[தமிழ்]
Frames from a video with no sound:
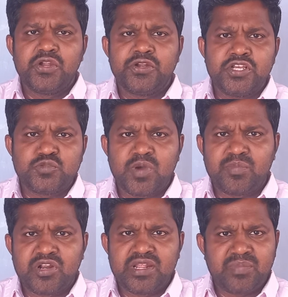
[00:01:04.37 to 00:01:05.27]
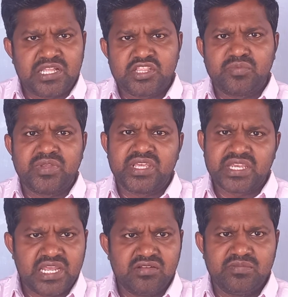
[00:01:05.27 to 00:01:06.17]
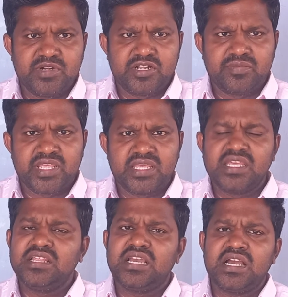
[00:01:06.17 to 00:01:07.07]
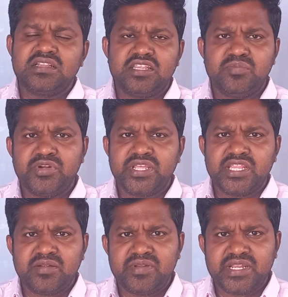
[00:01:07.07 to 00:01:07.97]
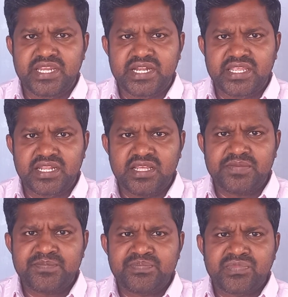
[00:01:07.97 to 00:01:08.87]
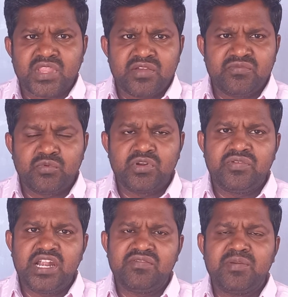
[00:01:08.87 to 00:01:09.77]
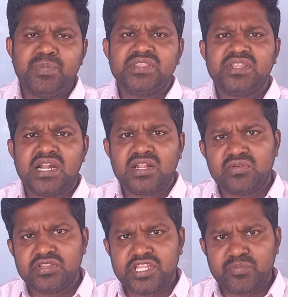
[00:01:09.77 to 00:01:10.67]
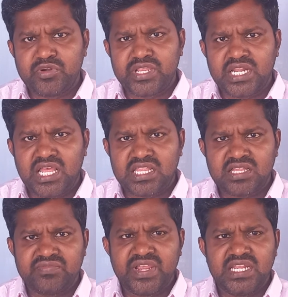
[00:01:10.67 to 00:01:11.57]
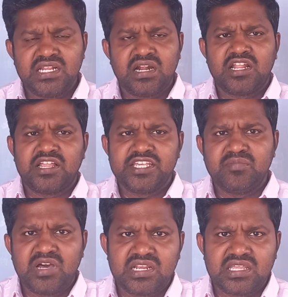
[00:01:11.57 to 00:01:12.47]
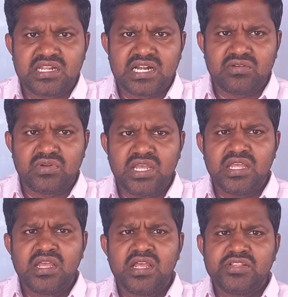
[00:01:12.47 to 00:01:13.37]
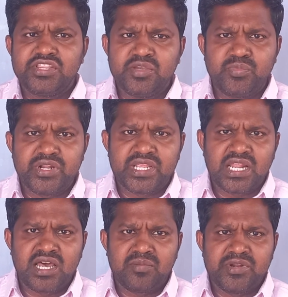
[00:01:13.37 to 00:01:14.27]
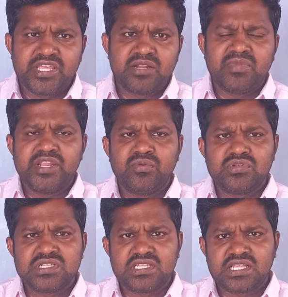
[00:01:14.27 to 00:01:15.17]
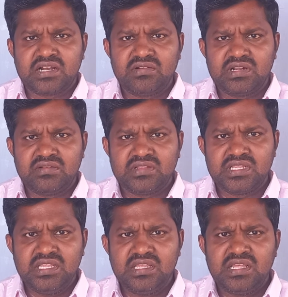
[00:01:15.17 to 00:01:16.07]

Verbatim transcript: நியூஸ் பேப்பர்லேயே பார்த்துருப்பீங்க கேள்விப்பட்டிருப்பீங்க எதுக்காக தீப்பிடிக்குது அப்படின்னு கேட்டிங்கன்னா ஒருவேளை வெப்பத்தினால கூட தீப்பிடிக்கலாம் அதாவது வெயில் காலம் அதிகமாக இருக்கிறதுனால கூட தீப்பிடிக்கலாம் அப்படிங்கிற மாதிரி ஒரு சில தகவல்கள் வந்து